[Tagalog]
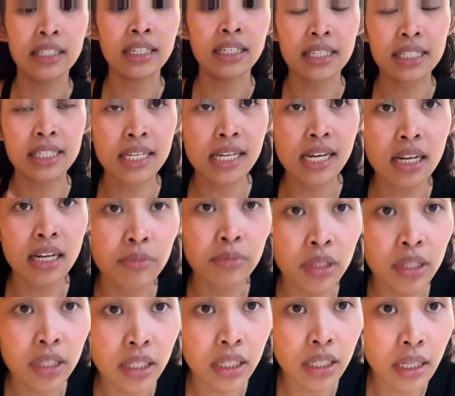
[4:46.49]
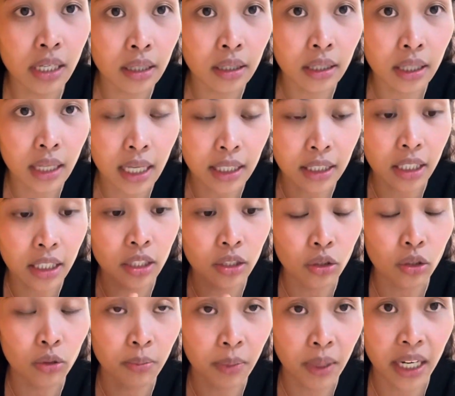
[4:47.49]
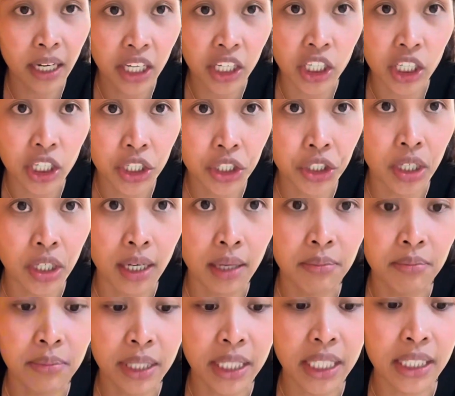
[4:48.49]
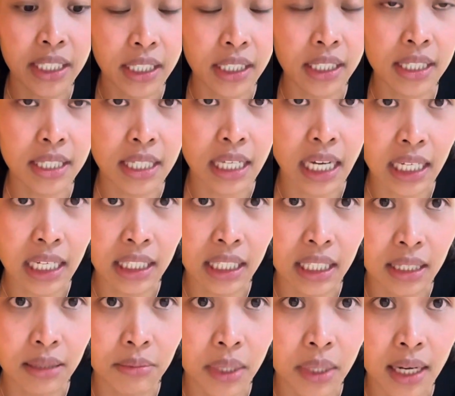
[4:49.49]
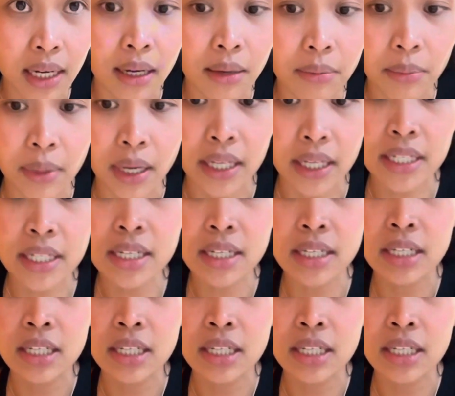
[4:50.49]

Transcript: Kasi gagamitin natin ito para hindi siya madikit sa ating mga kamay